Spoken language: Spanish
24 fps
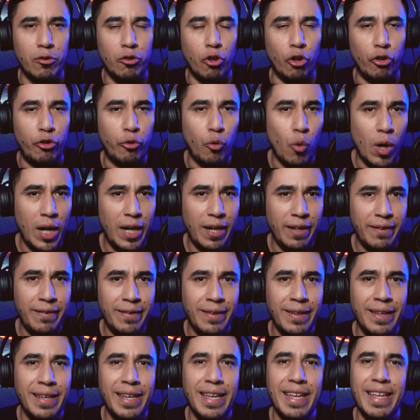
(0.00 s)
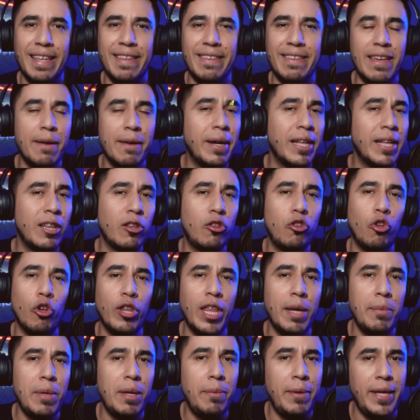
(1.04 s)
los cuales llevan
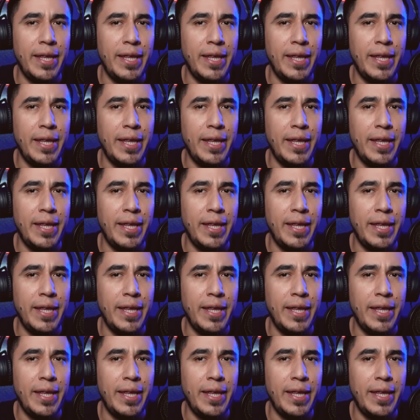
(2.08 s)
toda mi